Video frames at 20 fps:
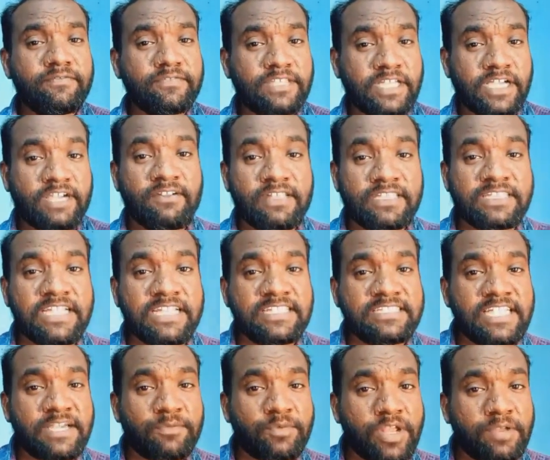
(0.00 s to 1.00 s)
தகவலை தான்
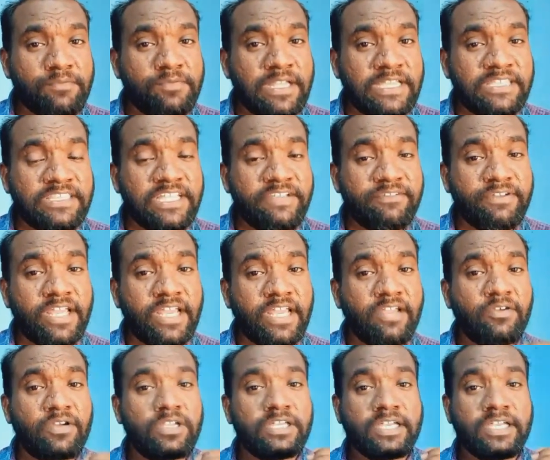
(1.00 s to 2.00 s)
என்ன செய்ய போகிறேன் அப்படின்னா இந்த
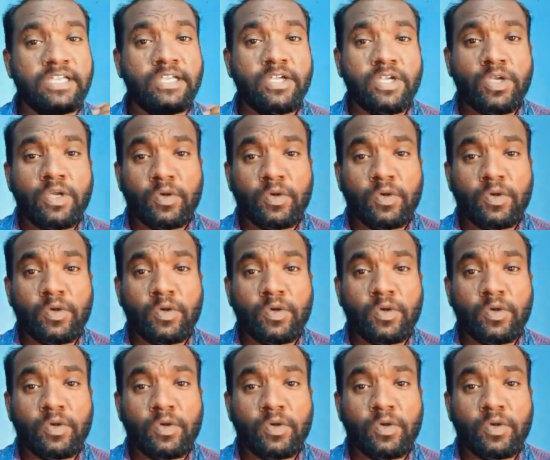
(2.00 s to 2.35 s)
வீடியோவில் உங்களுக்கு